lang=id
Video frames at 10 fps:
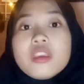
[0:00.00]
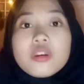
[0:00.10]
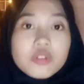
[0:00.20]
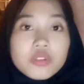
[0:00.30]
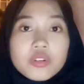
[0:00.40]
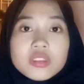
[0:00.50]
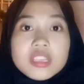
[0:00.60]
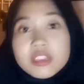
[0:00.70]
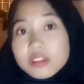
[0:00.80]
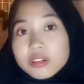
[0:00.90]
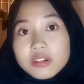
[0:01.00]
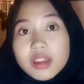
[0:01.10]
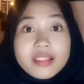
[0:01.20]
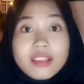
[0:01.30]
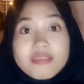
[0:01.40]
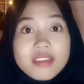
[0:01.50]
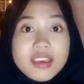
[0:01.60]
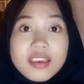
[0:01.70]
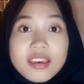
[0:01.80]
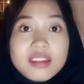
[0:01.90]
ikut ikut gitu kalian tahu
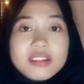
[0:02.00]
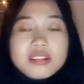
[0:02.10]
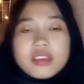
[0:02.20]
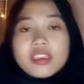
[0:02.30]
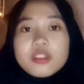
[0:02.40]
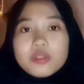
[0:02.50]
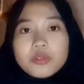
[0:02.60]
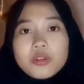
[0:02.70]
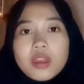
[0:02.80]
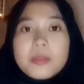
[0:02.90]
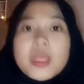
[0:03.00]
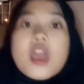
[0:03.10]
kan kayak gitu nah